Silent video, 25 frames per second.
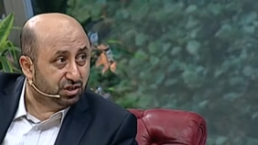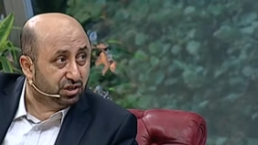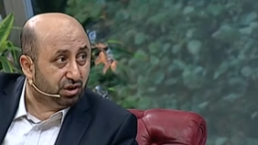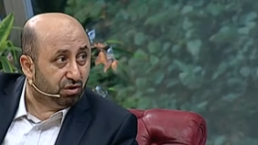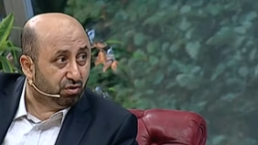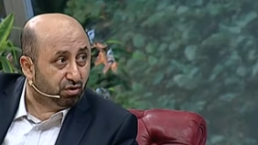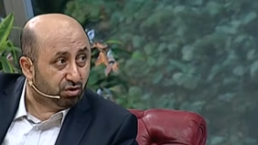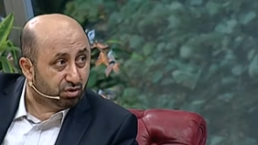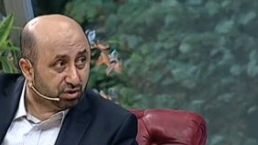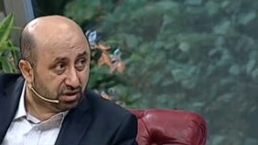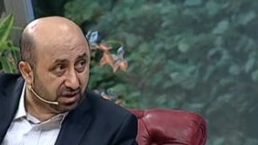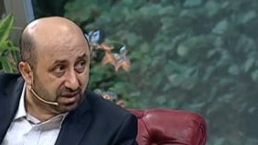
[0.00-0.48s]

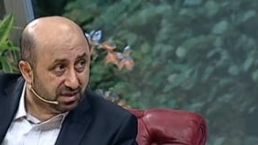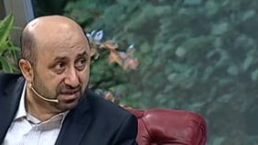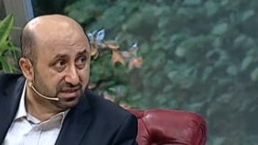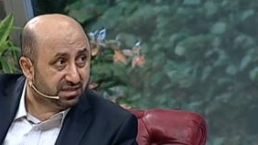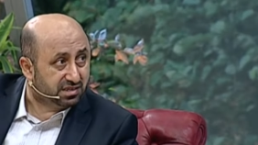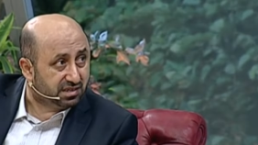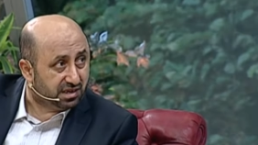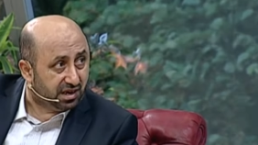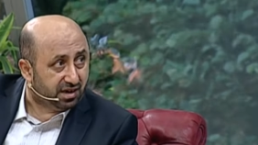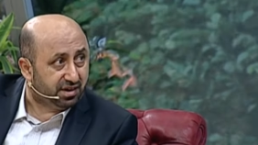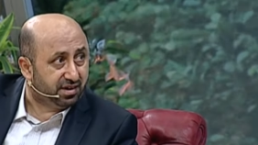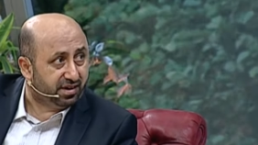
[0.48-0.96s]
orada
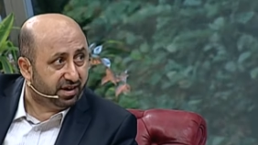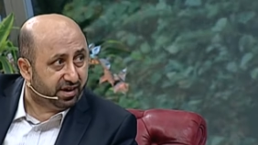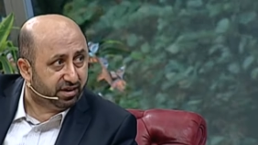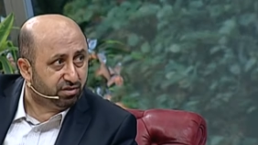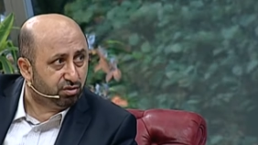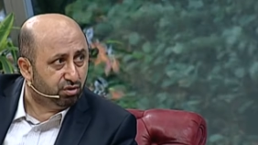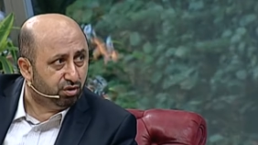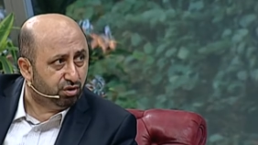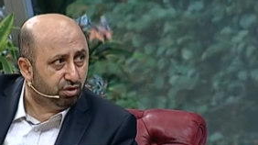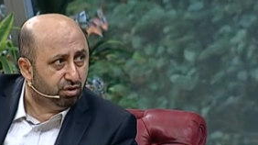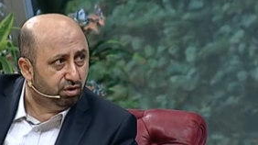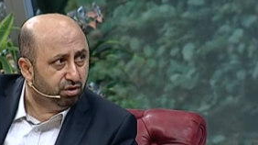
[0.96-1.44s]
insanlar
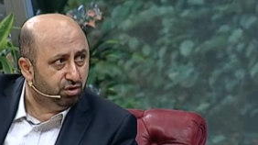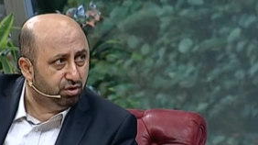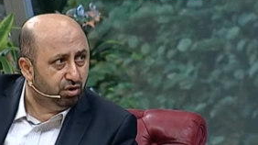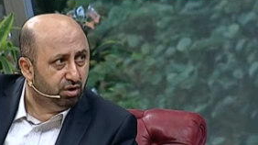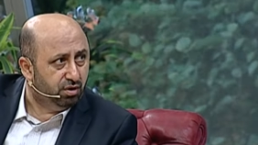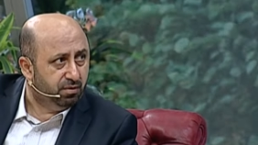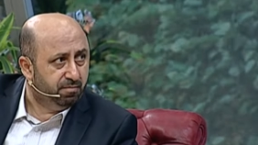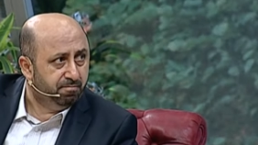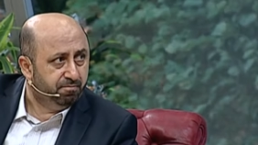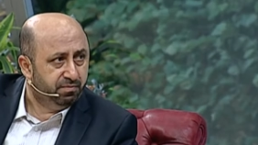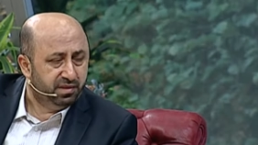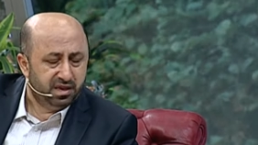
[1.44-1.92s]
görülüyor.
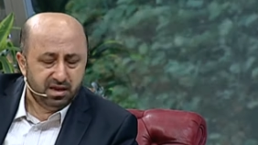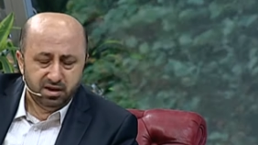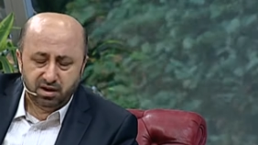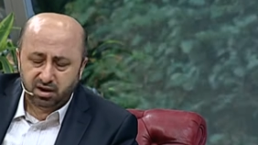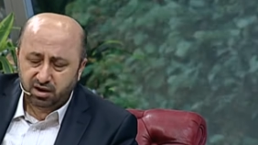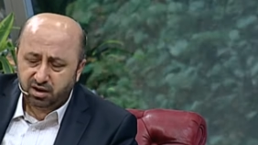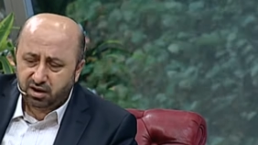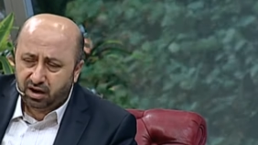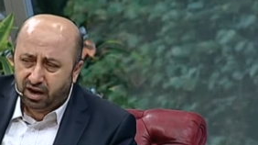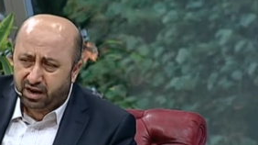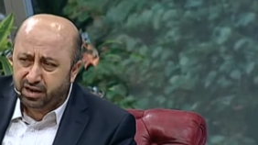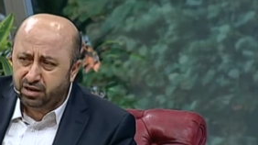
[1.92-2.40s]

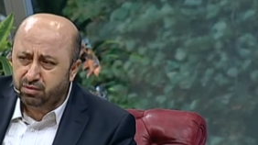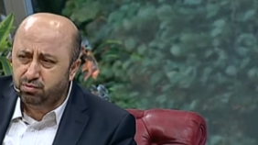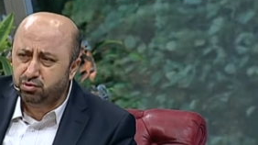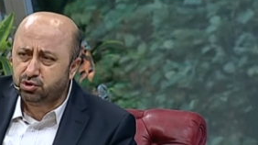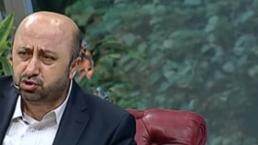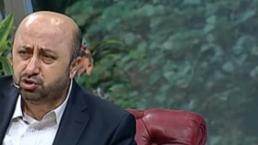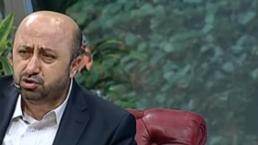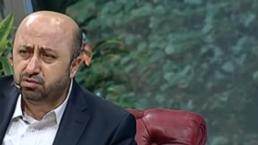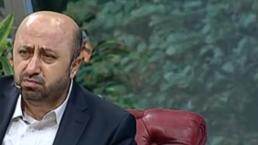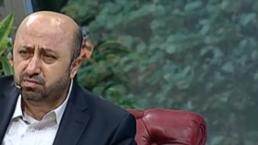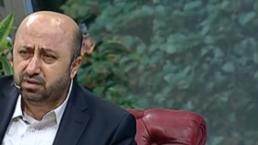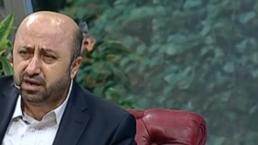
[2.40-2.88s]

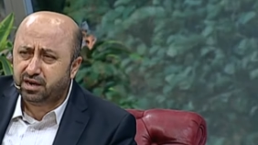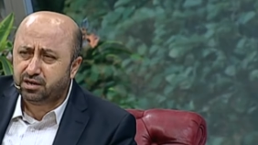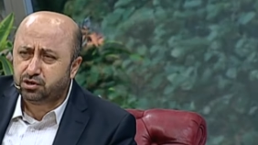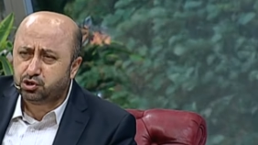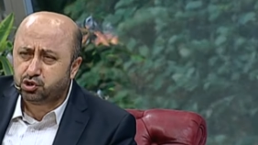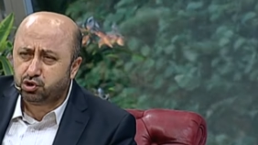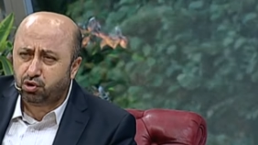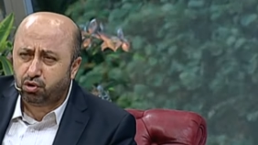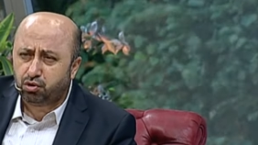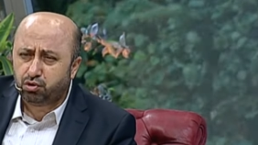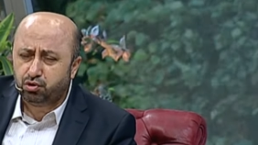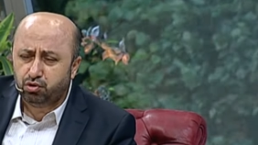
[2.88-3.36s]
Gayrimüslimler
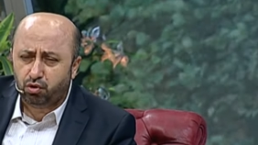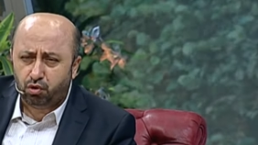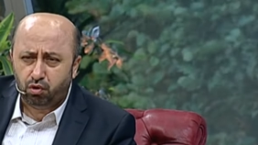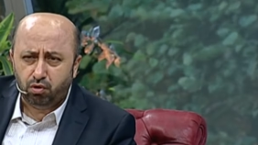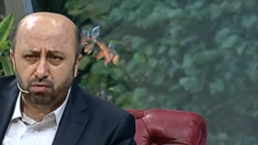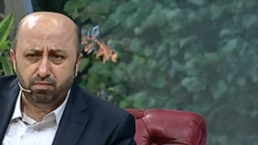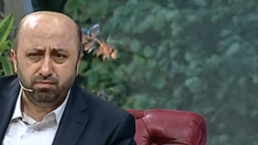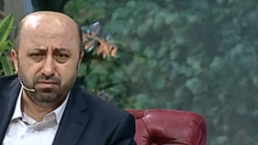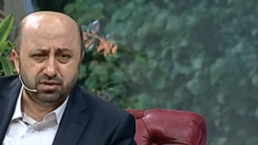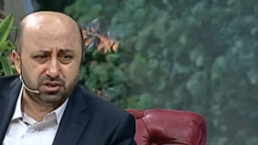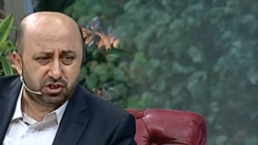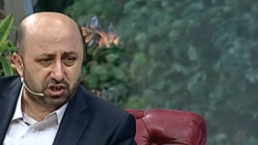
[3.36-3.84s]
çok
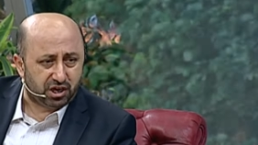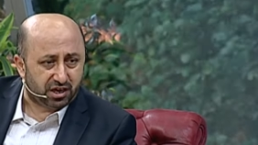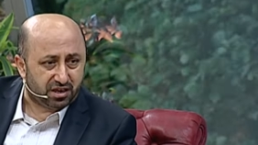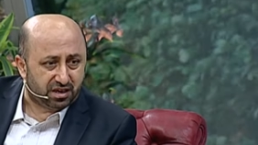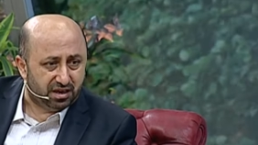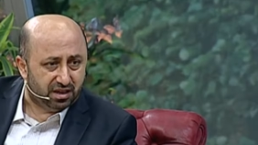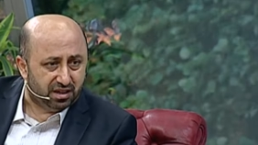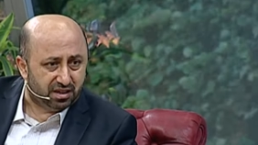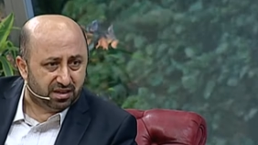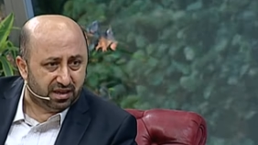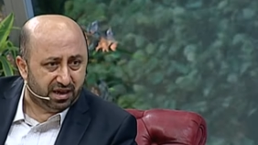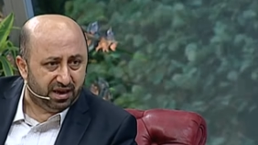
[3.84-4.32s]
yoğun bir
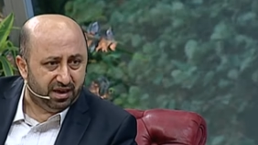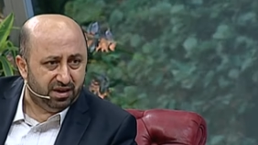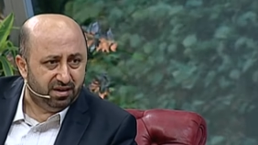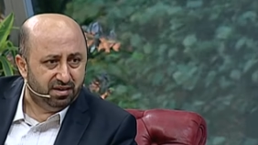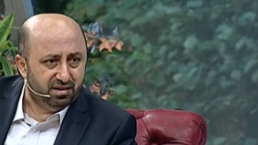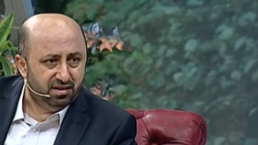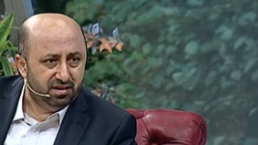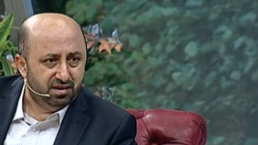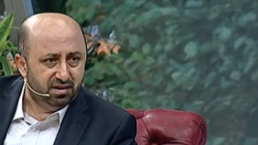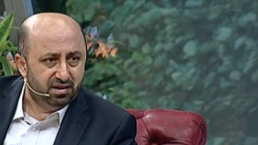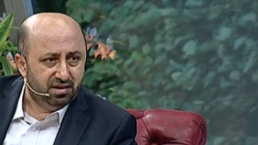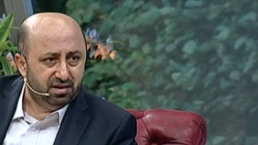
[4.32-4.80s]
şekilde
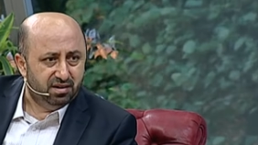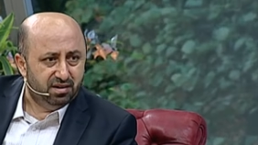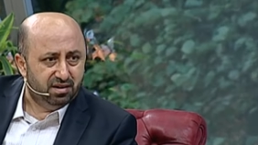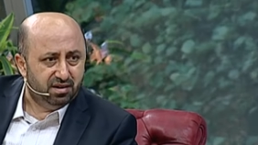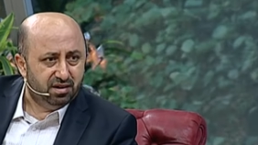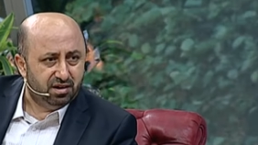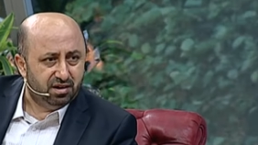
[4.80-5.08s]
e,